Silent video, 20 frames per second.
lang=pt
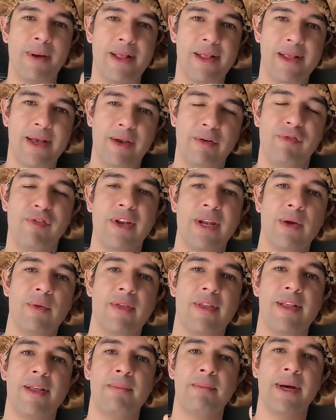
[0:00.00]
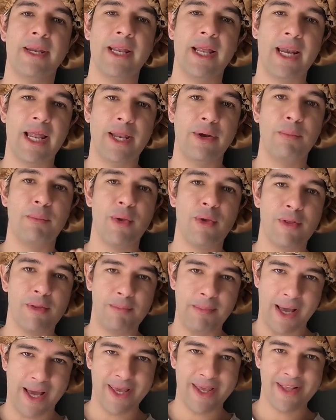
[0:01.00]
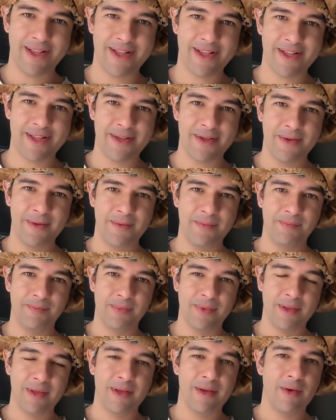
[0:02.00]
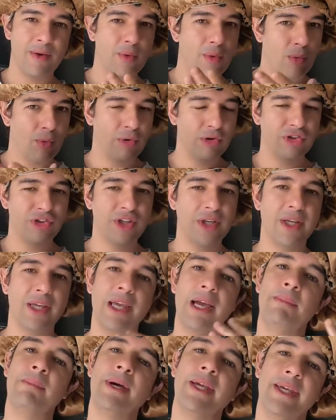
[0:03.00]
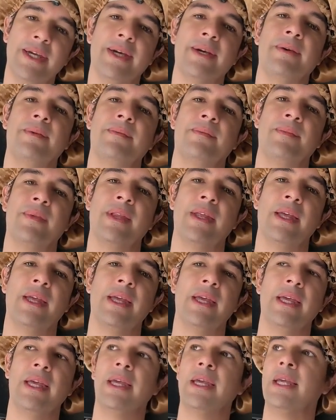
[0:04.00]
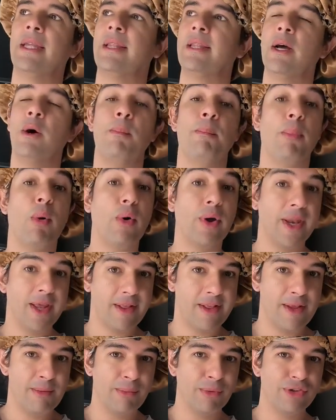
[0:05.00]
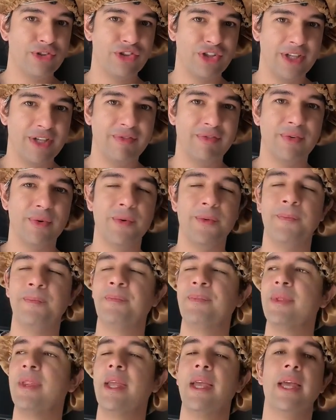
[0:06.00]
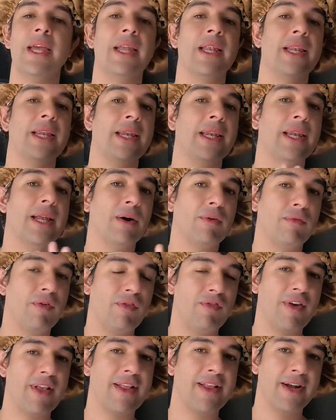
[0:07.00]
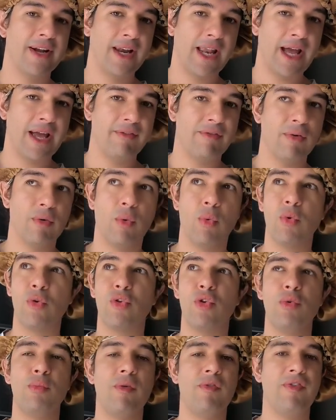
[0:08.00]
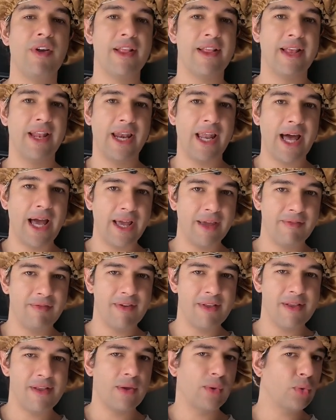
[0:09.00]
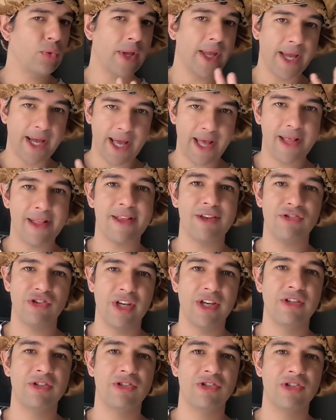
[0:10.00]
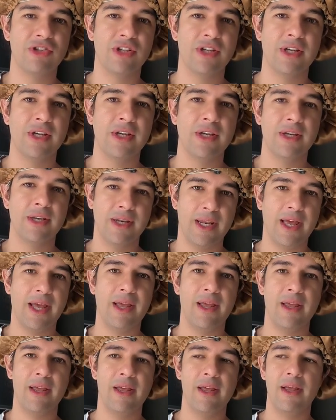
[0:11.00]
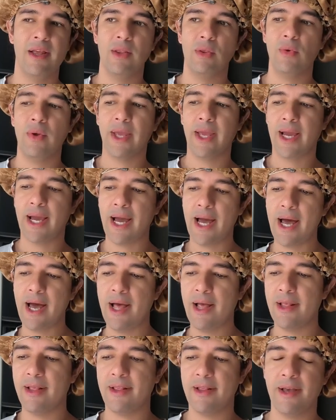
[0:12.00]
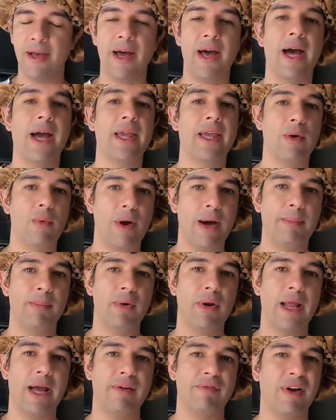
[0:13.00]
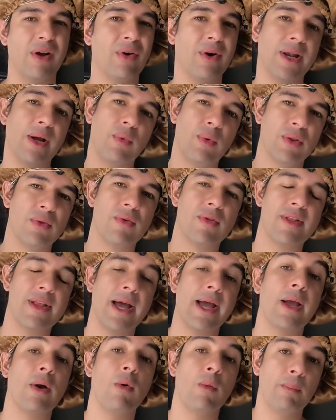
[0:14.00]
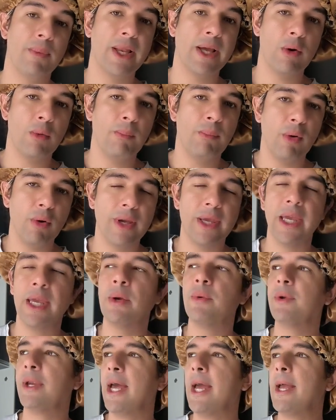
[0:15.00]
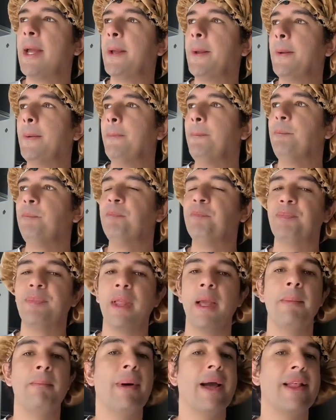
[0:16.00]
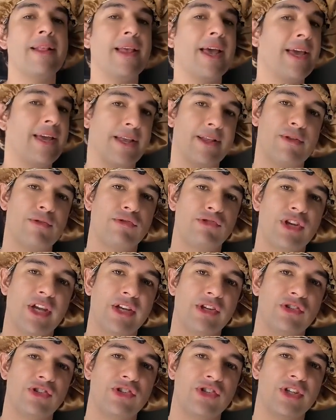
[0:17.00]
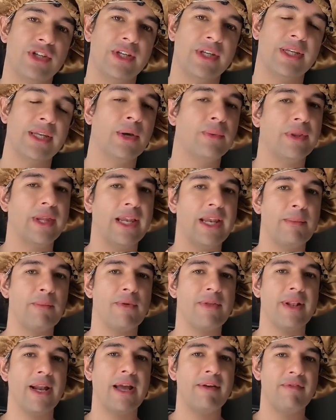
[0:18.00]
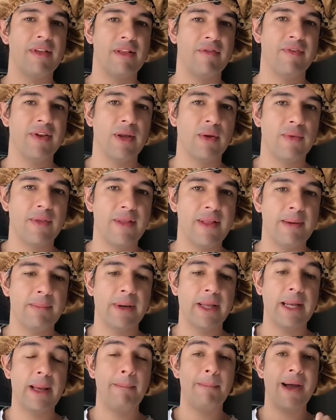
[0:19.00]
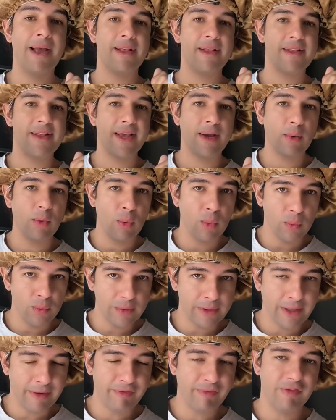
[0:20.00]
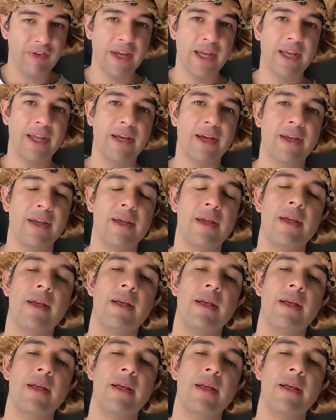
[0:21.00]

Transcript: passar o final de semana lá nos meus pais, hoje e amanhã. Então, por esse motivo, não vou fazer live. Eu costumo fazer live se eu tô em casa, gente, né? Tô em casa, aí eu abro live. Agora quando sai complica um pouquinho, né? Mas é isso, gente. Não teremos live esse final de semana, mas segunda-feira,